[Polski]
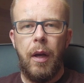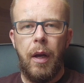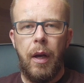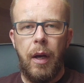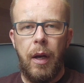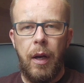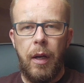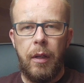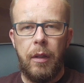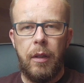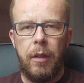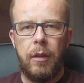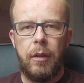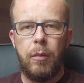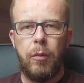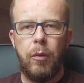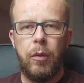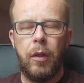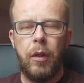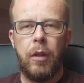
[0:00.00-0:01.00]
ale
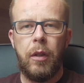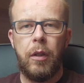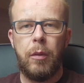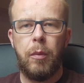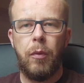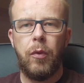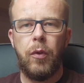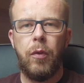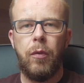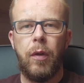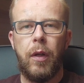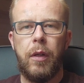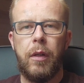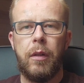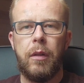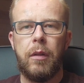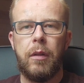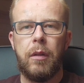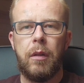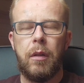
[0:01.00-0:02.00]
smutek ten spowodowany
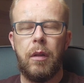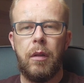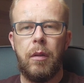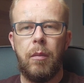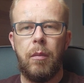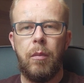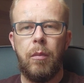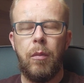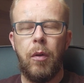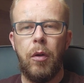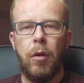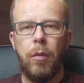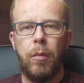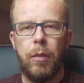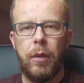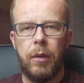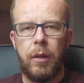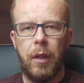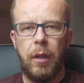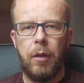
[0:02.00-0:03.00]
jest moją
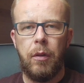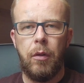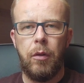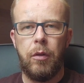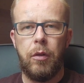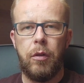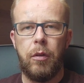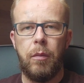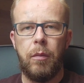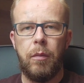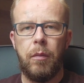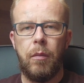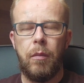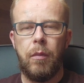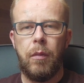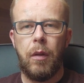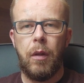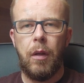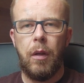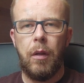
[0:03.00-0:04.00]
bezradnością,
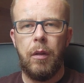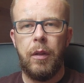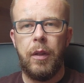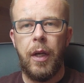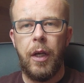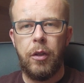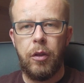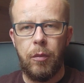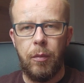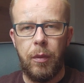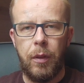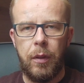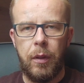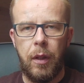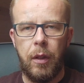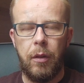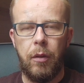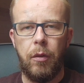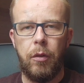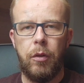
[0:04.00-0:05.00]
naszą
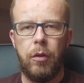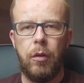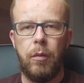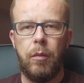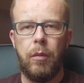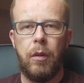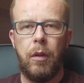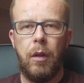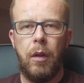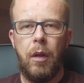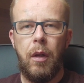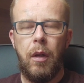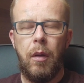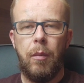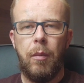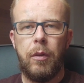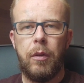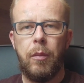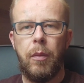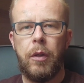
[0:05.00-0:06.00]
bezradnością.
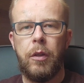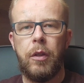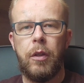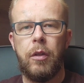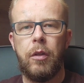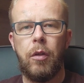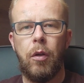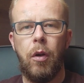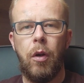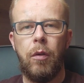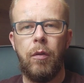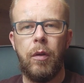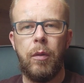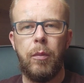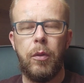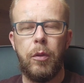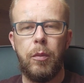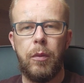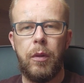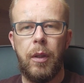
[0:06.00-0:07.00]
Bo zobaczcie, cokolwiek
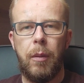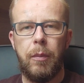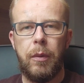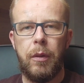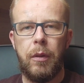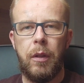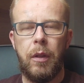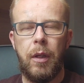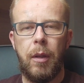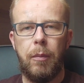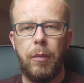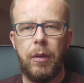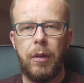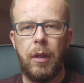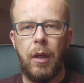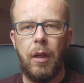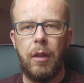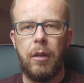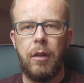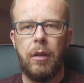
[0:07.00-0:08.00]
byśmy napi nie
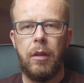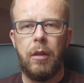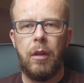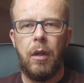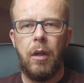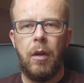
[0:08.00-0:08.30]
napisali,